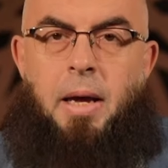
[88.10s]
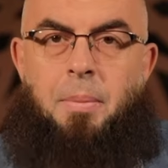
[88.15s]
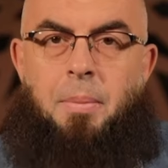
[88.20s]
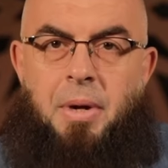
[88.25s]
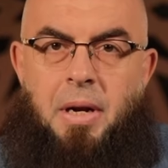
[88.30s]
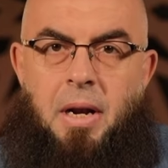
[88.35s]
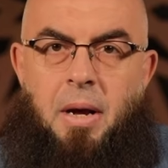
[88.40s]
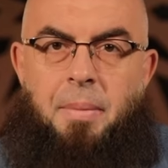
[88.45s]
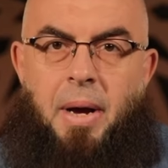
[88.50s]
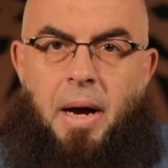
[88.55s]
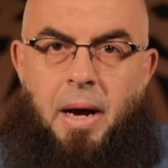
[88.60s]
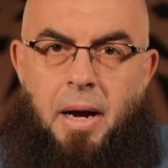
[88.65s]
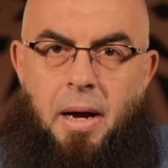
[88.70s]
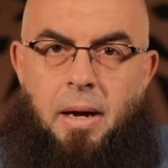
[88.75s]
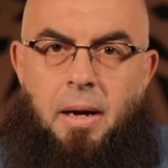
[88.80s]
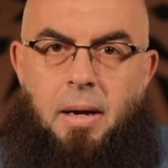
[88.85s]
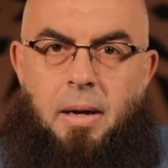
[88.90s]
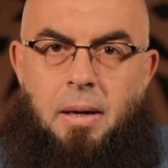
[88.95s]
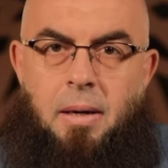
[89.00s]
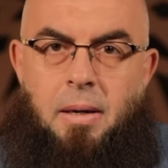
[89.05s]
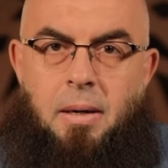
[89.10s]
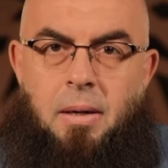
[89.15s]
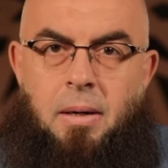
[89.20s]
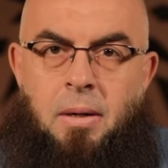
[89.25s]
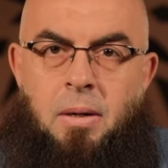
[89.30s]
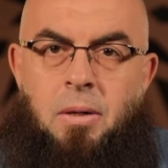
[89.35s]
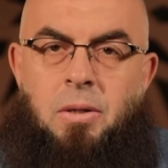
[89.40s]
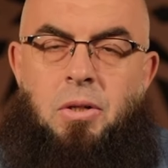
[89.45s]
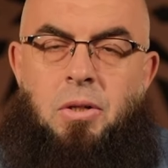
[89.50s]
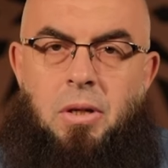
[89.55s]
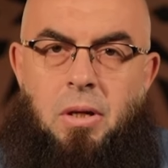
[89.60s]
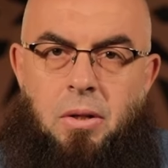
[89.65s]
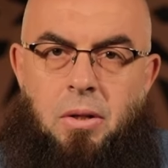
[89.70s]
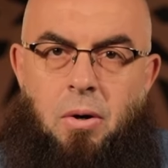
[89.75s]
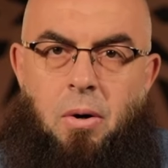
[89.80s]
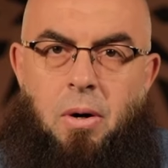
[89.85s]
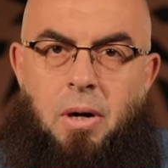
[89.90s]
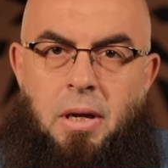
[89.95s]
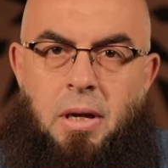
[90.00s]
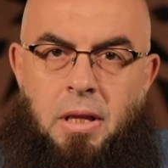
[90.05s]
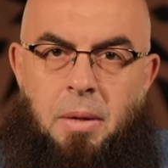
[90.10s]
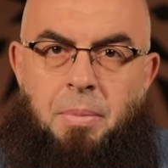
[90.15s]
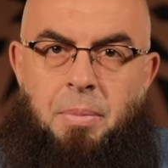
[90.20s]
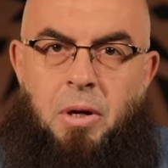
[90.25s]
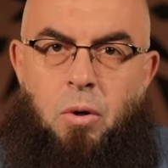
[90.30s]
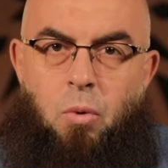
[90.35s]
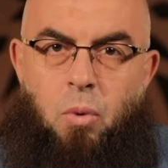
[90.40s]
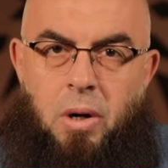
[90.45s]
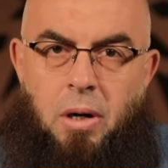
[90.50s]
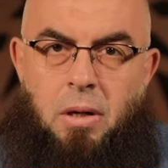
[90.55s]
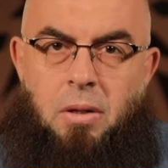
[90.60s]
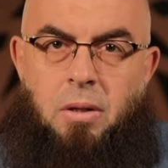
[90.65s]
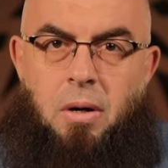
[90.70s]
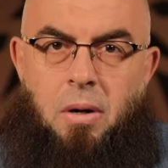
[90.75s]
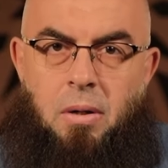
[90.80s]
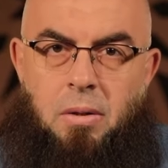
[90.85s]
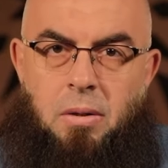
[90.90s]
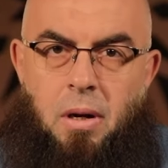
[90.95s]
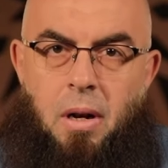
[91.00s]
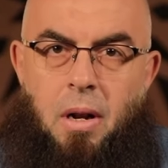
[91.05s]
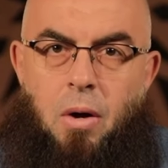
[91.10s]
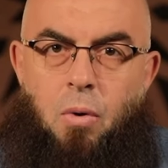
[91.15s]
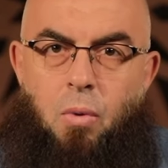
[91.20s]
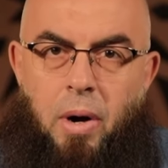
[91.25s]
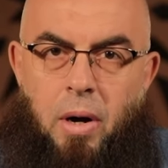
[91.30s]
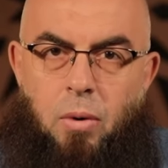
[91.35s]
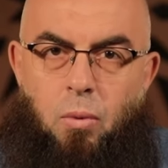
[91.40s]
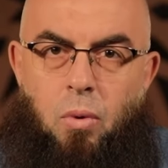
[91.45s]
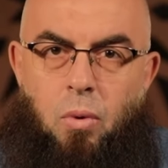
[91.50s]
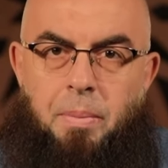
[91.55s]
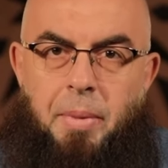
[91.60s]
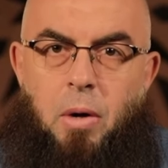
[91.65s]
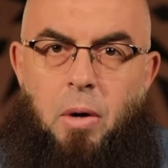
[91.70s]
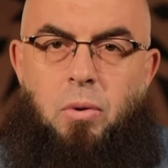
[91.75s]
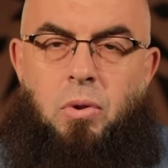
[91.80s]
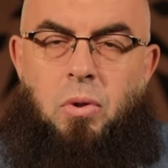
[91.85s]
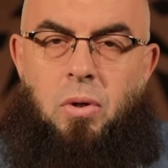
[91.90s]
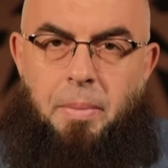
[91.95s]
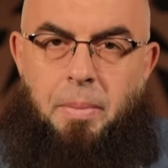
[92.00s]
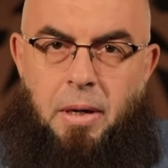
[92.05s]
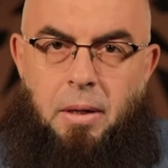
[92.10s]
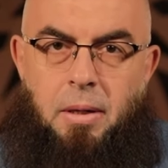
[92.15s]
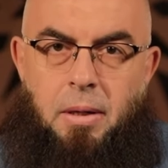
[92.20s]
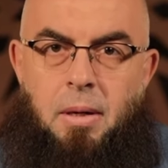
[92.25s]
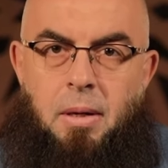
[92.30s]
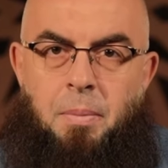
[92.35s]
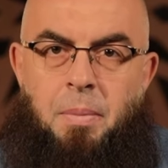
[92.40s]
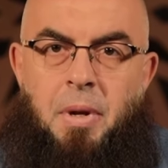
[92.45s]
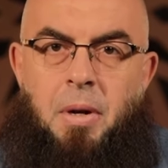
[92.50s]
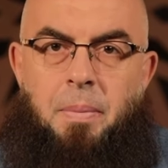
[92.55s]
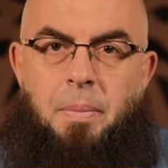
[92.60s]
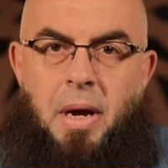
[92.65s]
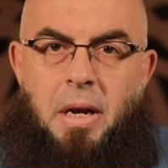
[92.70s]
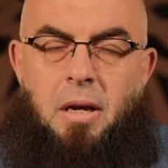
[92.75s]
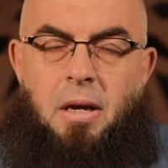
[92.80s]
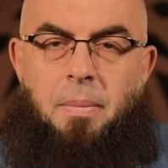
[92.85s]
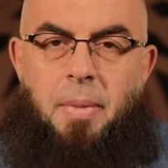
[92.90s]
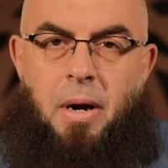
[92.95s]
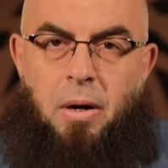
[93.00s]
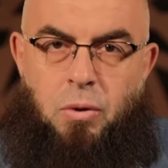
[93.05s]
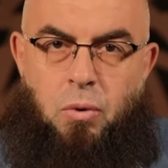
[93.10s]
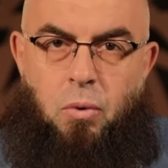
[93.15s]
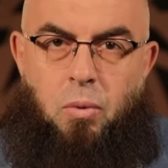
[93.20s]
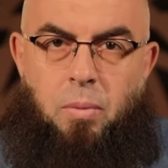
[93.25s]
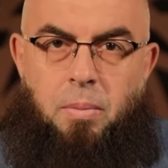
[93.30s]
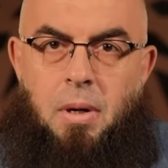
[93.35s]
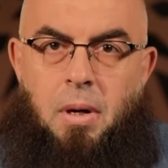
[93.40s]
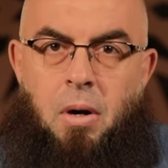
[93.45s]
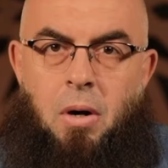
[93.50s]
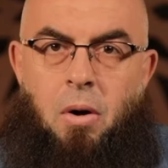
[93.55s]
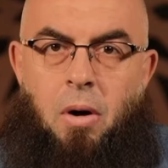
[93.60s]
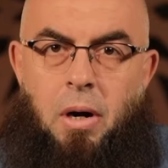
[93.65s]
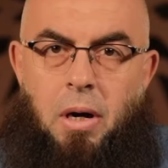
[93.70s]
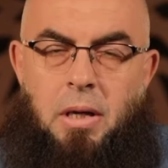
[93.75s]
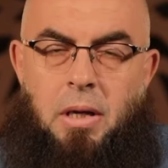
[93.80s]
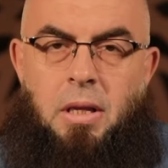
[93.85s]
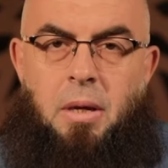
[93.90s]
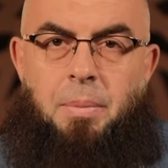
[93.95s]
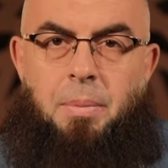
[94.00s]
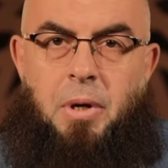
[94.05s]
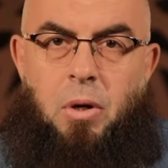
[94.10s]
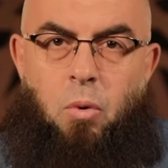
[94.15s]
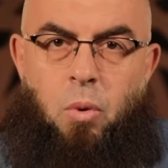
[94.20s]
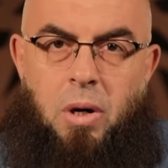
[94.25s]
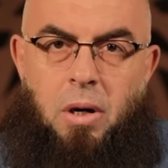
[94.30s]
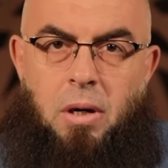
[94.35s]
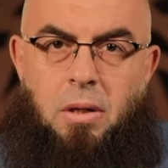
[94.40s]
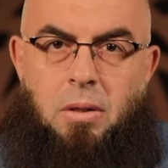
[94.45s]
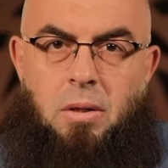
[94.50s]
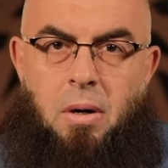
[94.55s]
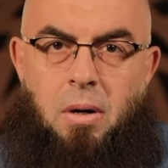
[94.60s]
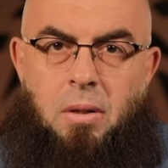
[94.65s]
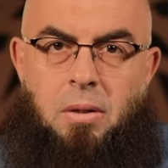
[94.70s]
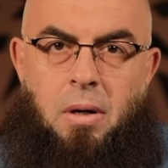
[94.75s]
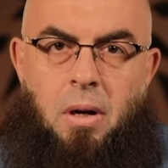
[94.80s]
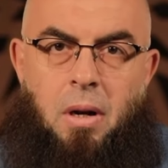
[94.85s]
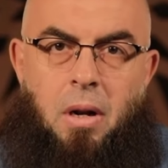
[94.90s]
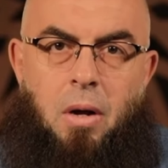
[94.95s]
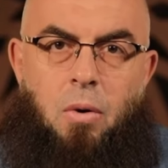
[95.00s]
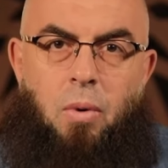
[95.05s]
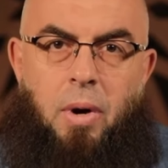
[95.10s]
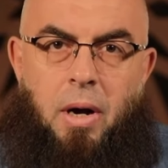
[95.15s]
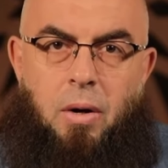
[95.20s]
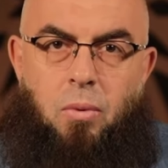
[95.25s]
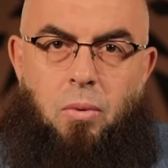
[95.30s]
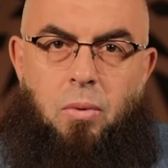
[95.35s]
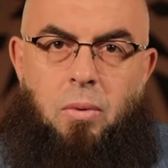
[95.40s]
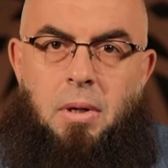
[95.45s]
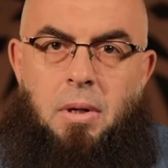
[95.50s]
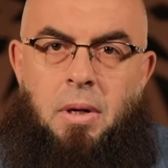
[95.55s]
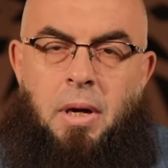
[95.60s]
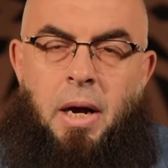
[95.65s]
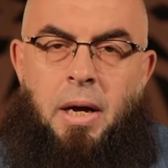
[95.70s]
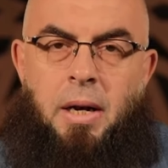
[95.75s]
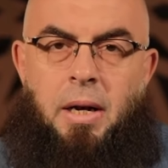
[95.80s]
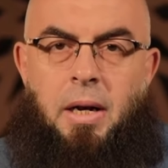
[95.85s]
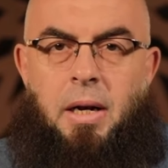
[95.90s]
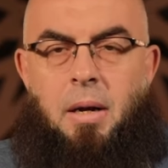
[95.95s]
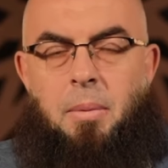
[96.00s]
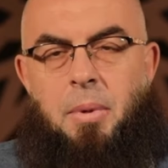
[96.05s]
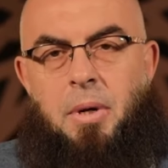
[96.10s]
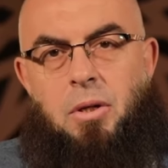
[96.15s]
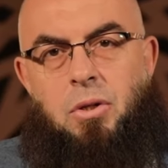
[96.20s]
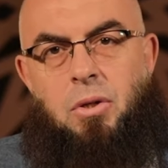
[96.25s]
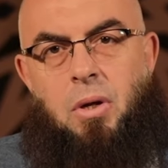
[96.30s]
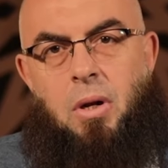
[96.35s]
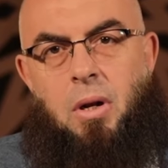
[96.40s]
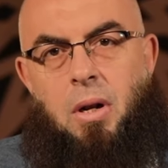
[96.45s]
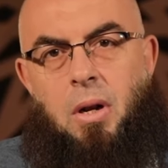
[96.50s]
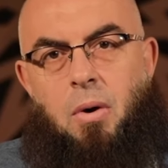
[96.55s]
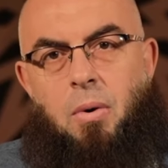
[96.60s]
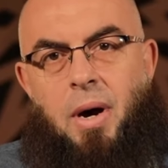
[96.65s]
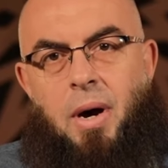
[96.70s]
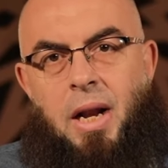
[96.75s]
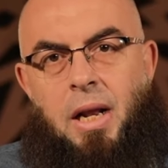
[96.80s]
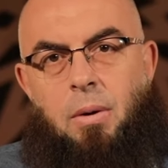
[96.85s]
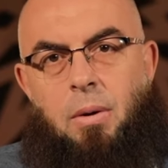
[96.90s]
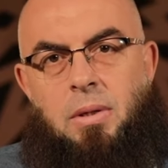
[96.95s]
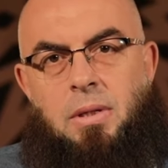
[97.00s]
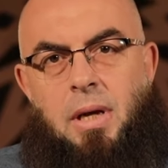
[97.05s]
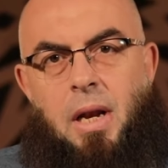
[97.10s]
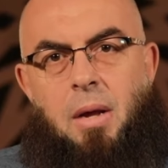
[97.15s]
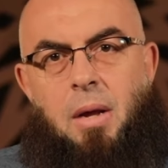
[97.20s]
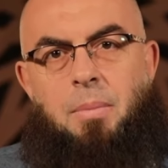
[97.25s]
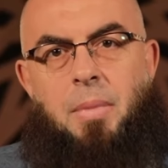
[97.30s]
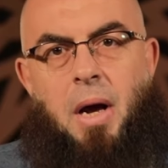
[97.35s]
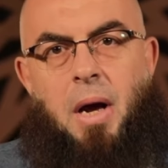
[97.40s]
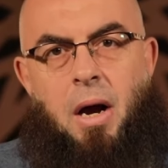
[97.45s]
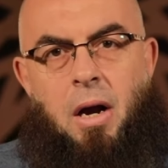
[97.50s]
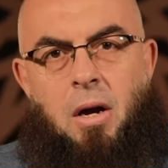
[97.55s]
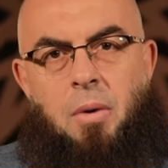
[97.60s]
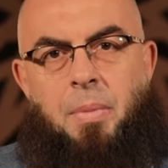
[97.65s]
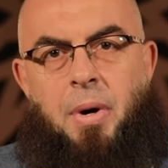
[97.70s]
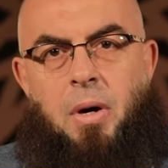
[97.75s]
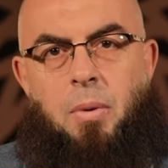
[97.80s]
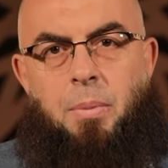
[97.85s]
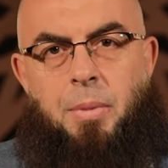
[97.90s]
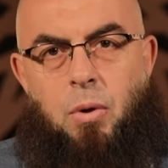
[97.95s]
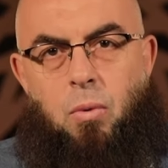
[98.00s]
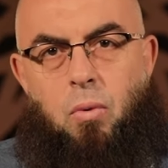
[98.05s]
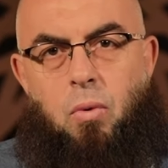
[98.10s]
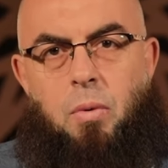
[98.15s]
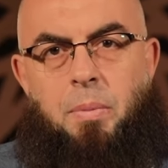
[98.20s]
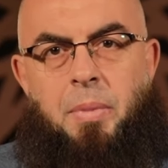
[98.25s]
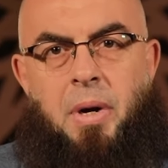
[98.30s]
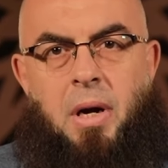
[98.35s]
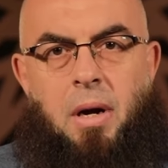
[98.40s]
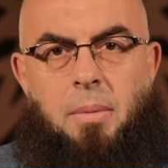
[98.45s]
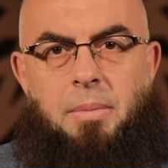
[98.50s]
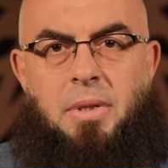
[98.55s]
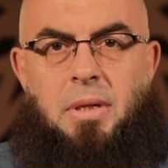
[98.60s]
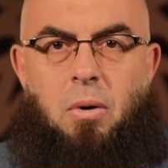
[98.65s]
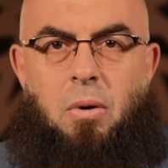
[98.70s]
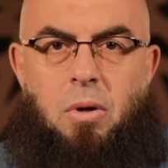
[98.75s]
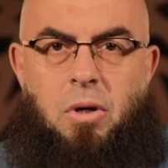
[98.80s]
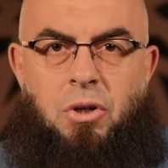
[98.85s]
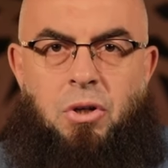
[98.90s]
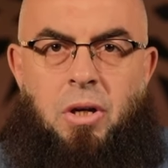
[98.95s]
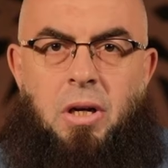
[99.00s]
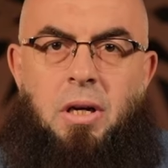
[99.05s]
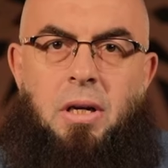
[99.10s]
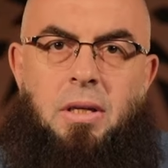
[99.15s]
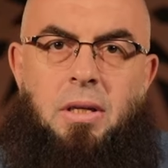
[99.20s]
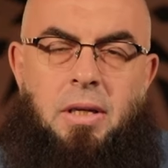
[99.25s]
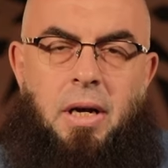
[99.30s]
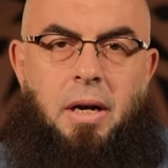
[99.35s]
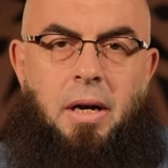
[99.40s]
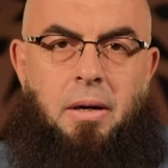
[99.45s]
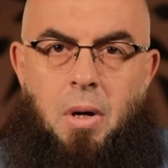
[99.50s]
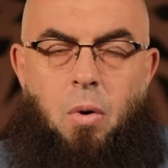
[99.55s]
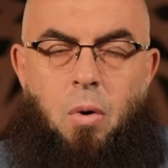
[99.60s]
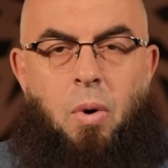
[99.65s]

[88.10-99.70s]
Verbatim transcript: بنا مع قصة خالد بن الوليد رضي الله عنه المخزومي من بني مخزوم خالد بن الوليد رضي الله عنه كان النبي صلى الله عليه وسلم أكبر منه بخمسة وعشرين سنة